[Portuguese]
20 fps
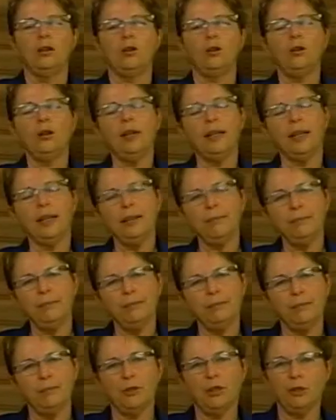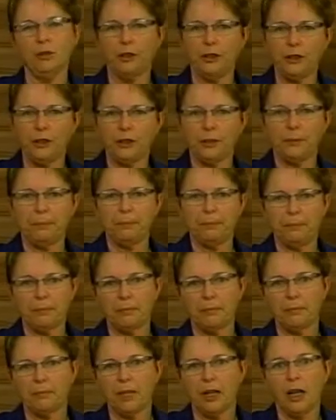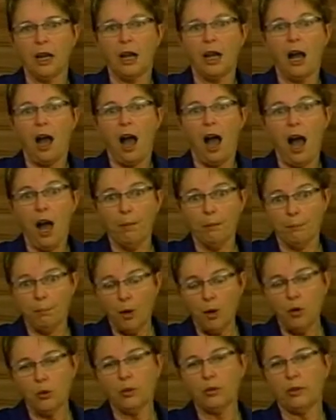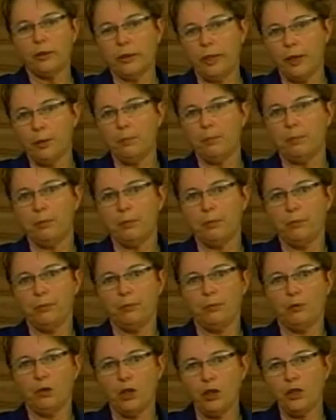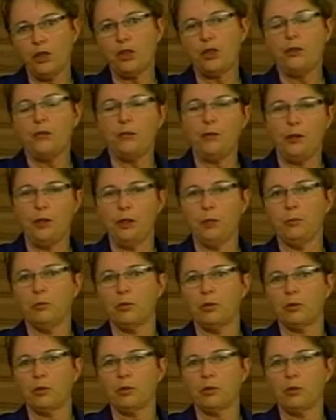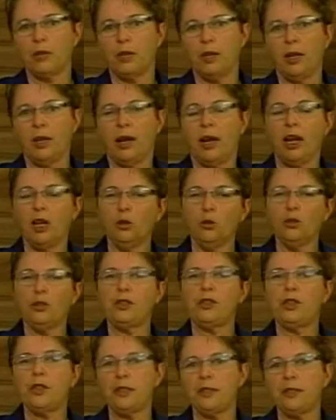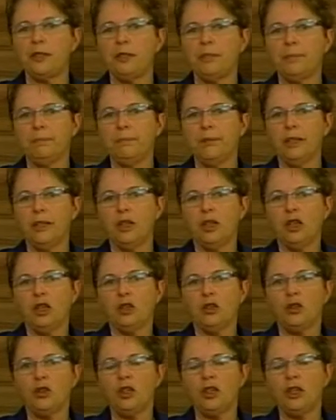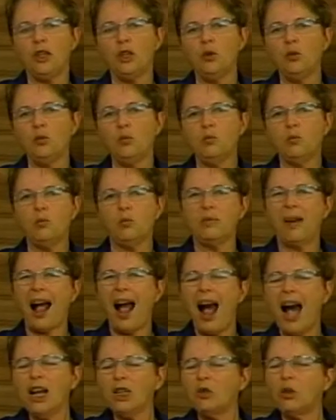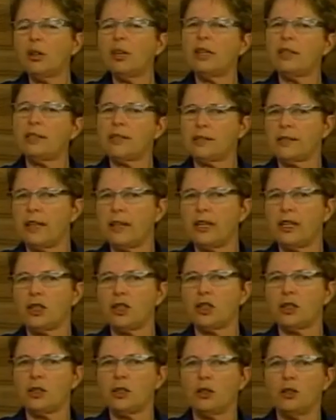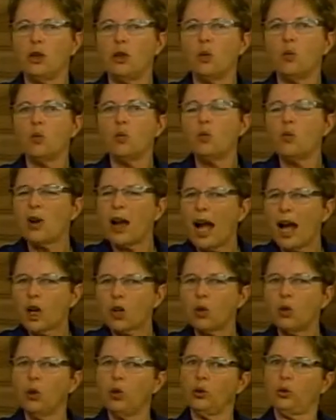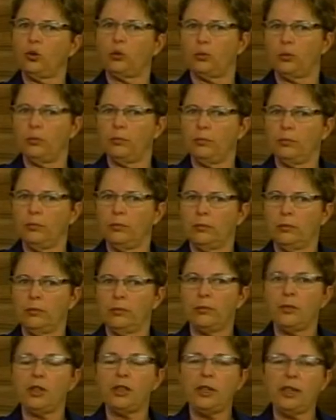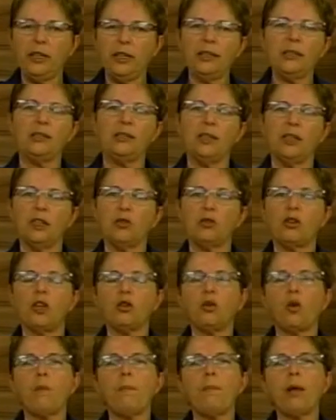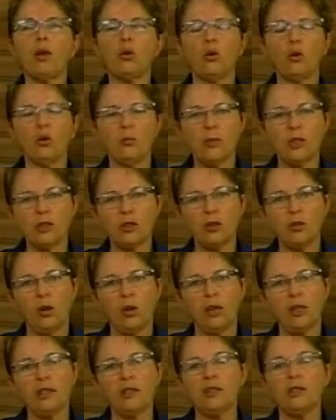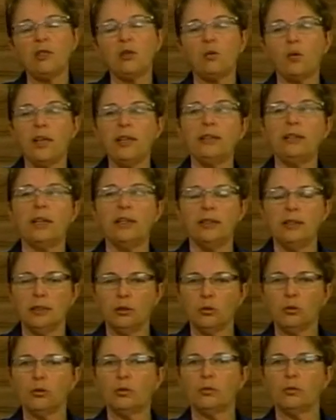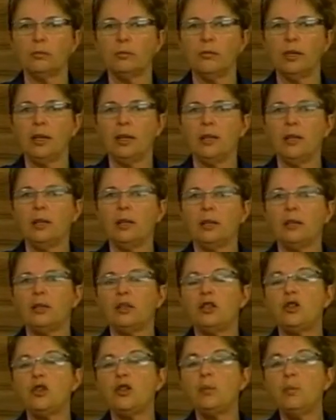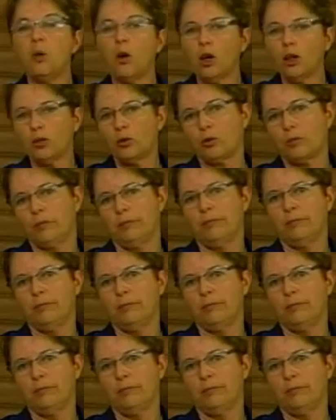Olá, boa noite. Há pouco tempo nós tivemos a notícia de que um adolescente, um garoto de 15 anos, atropelou uma senhora de 50 anos de moto